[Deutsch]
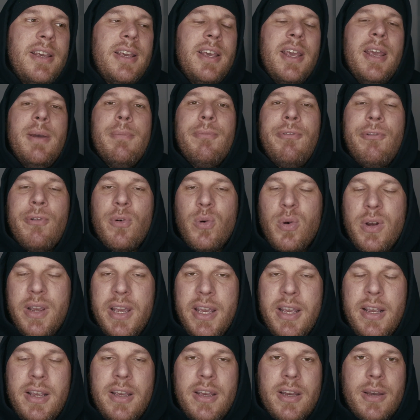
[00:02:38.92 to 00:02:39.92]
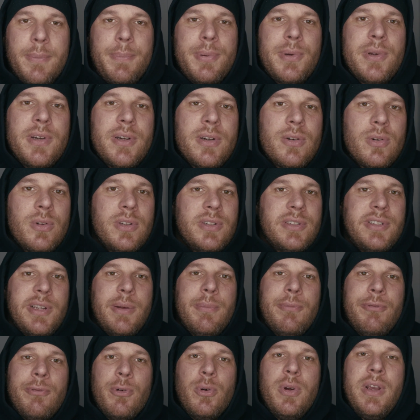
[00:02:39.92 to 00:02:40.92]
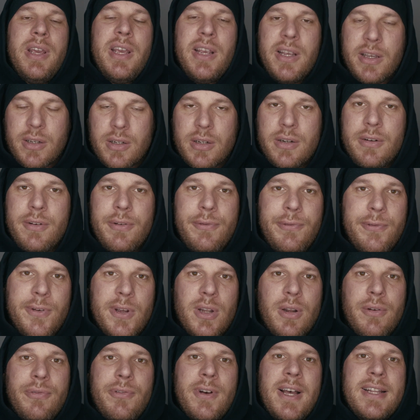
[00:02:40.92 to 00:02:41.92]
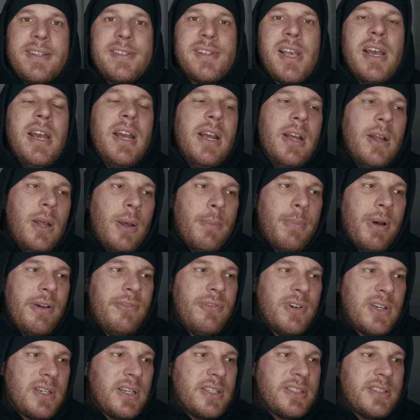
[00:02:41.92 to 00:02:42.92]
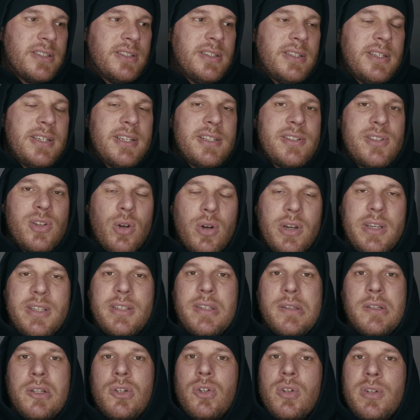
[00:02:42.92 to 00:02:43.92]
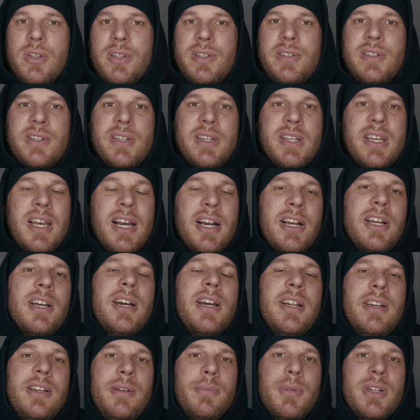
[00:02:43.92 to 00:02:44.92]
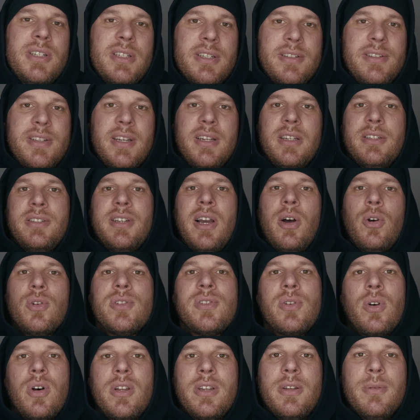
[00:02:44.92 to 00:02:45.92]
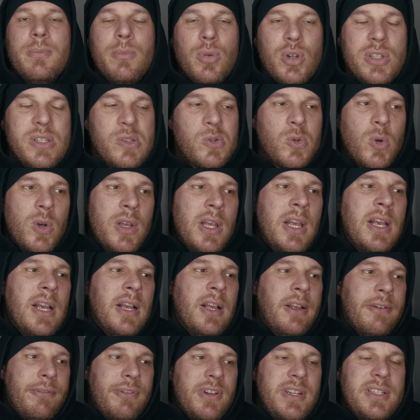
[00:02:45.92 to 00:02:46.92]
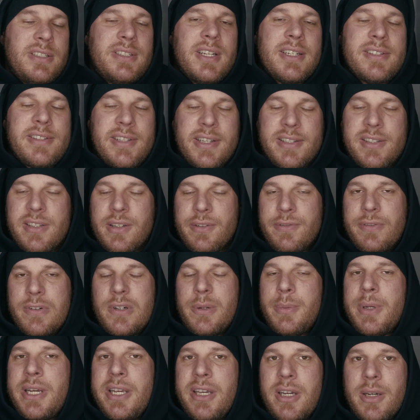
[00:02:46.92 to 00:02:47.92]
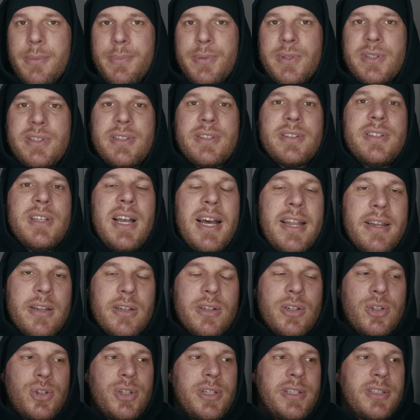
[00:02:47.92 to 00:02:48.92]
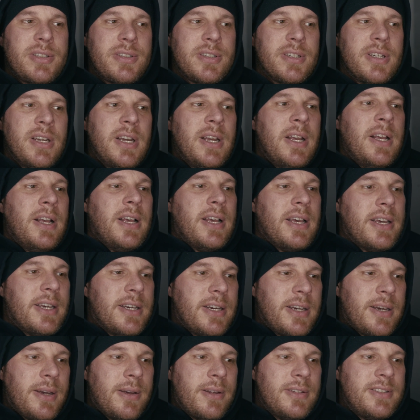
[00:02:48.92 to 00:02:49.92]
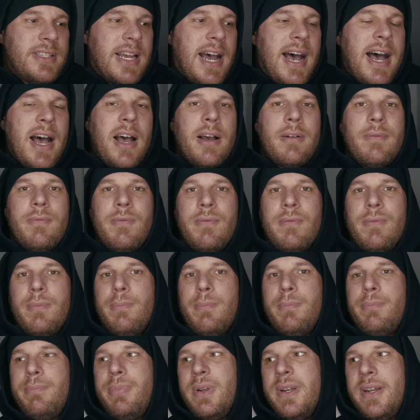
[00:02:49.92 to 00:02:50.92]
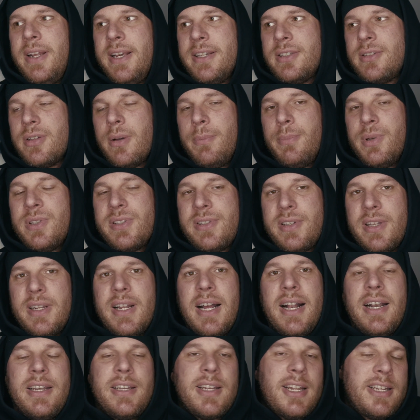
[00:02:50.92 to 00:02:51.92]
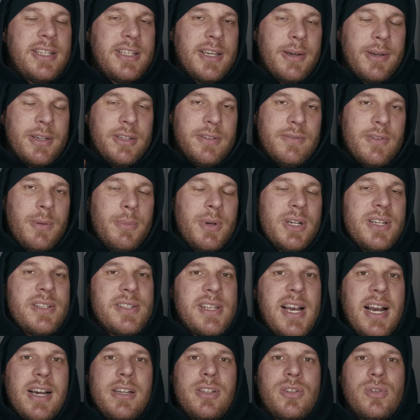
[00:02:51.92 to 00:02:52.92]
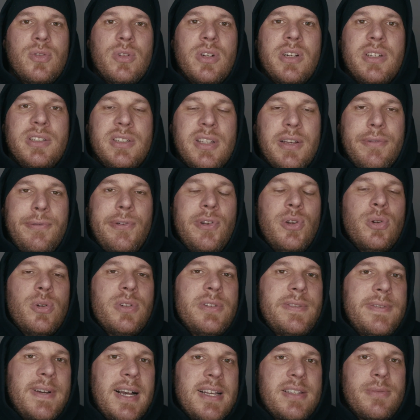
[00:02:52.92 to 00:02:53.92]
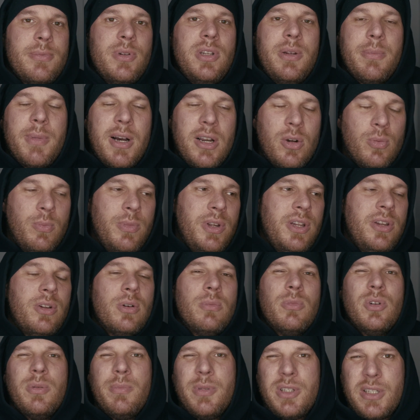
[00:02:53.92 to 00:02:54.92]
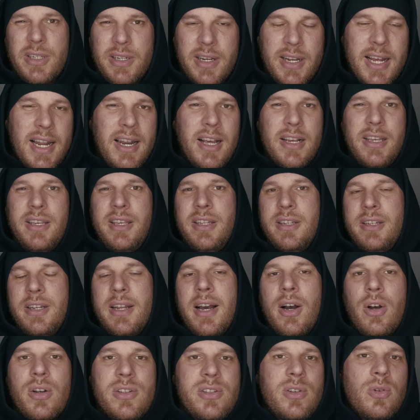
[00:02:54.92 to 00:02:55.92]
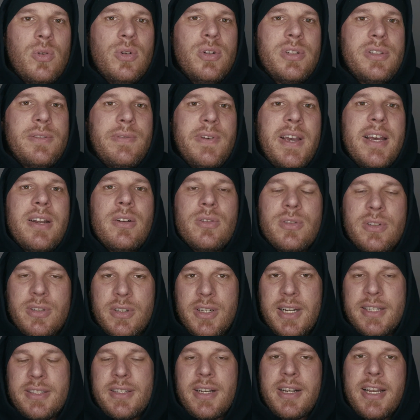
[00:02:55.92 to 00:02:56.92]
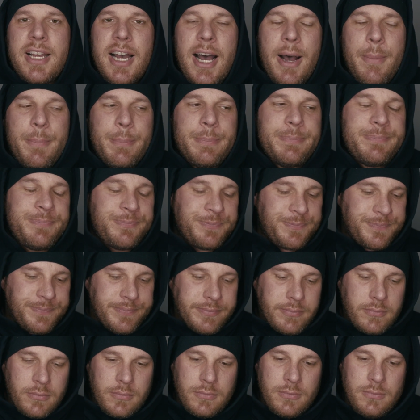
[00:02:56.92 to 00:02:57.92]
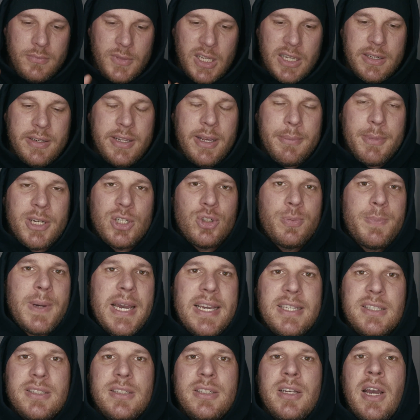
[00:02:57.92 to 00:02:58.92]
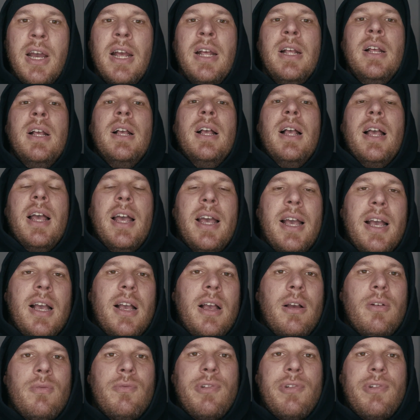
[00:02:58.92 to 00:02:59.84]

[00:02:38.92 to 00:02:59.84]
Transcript: Impfungen gegen Grippe und Impfungen gegen irgendeinen Firlefanz. Bei wirklichen äh, Seuchen und äh, Krankheiten, die man tatsächlich ausrotten muss, so finde ich das sehr sinnvoll. Bei Grippe ist das eine andere Geschichte. Äh, da bin ich so ein bisschen halt, hatte ich ja irgendwann mal gesagt, so noch in dieser Findungsphase mit dem Aluminium und mit den Allergien, die da ausgelöst werden und so ganzer Kram. Dementsprechend äh,